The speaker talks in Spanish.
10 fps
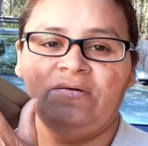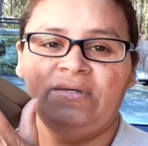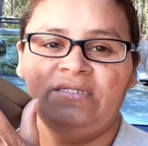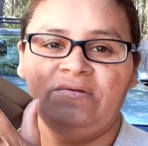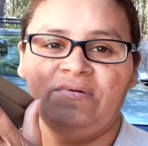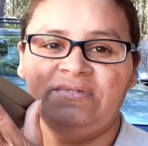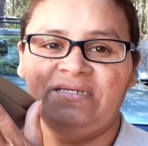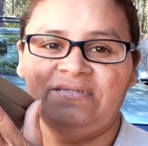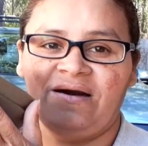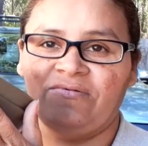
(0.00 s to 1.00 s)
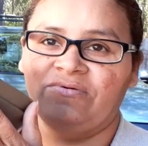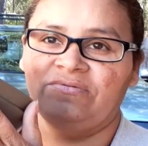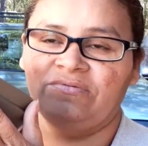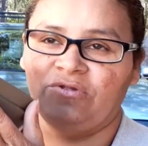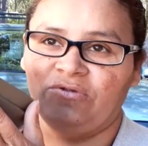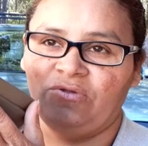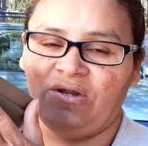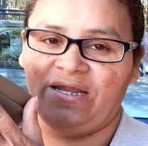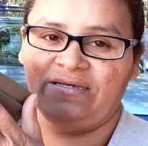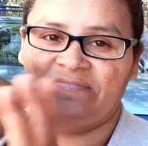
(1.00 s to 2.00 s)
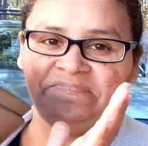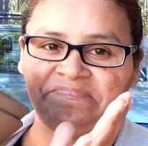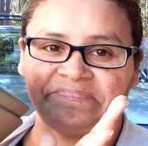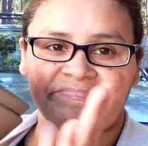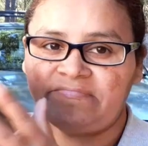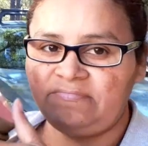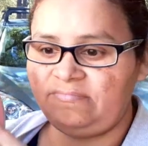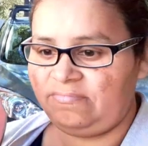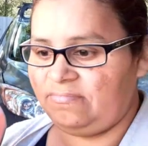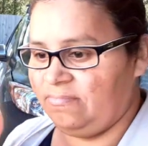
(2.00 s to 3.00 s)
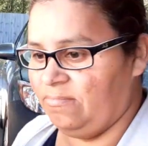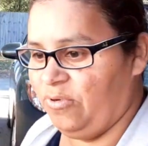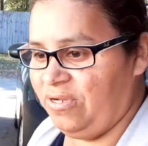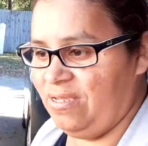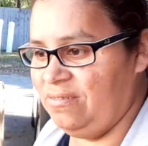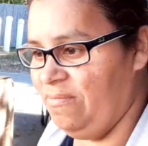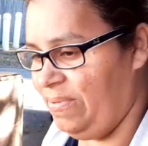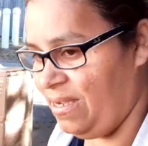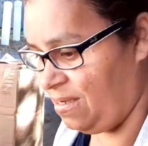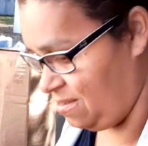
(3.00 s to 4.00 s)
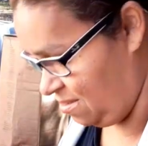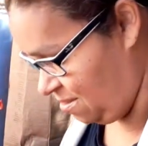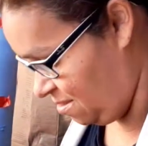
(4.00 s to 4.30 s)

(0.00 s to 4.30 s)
99 eh, centavos 2 dólares porque siempre es aquí.